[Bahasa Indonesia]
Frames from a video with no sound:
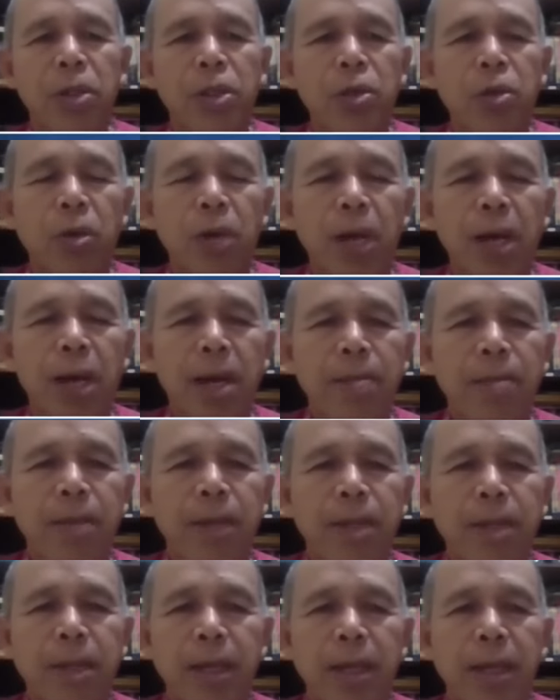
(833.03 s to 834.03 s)
Sekolah kan
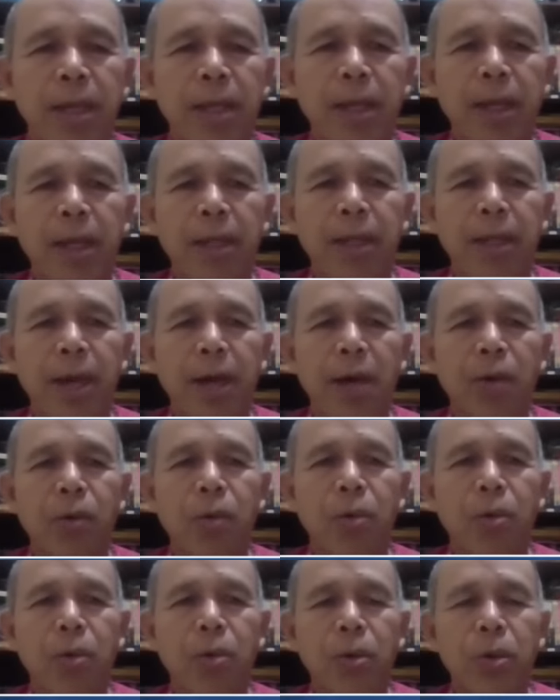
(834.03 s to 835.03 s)
biasanya tidak tahu
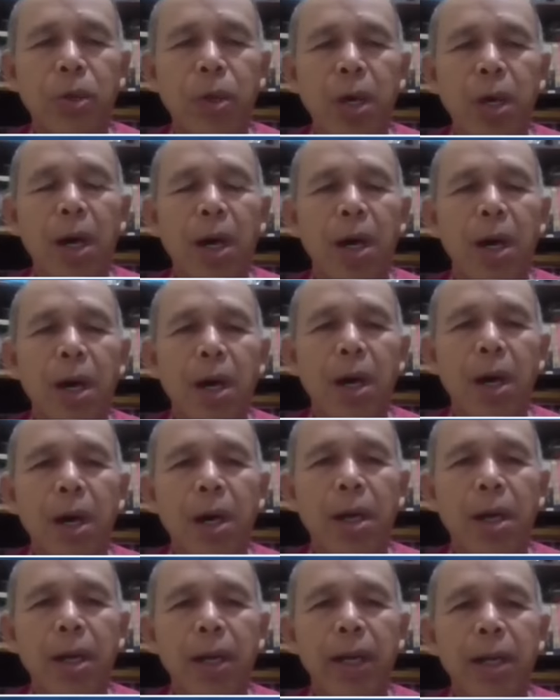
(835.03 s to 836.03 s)

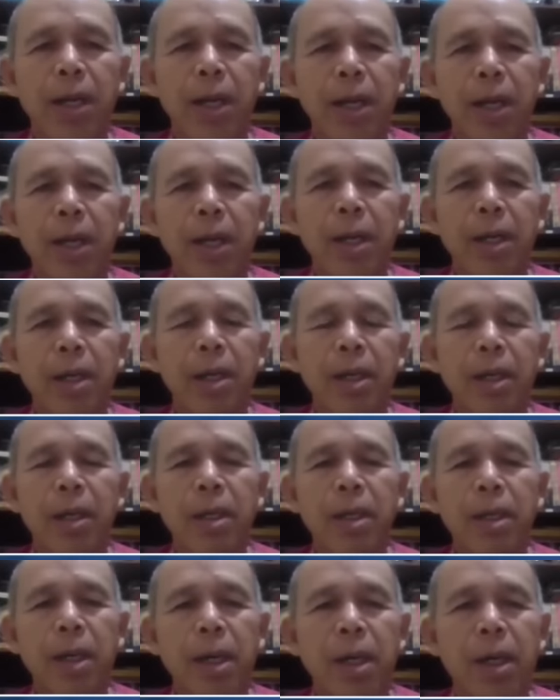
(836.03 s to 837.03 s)
link-link
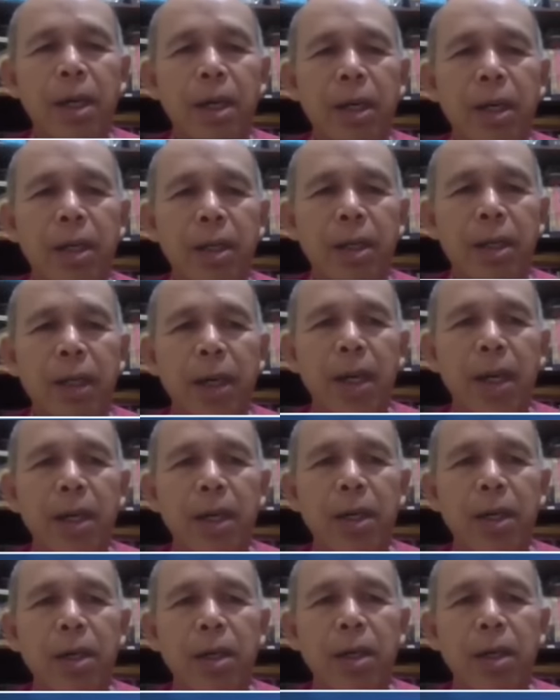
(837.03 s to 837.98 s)
uh, uh, dengan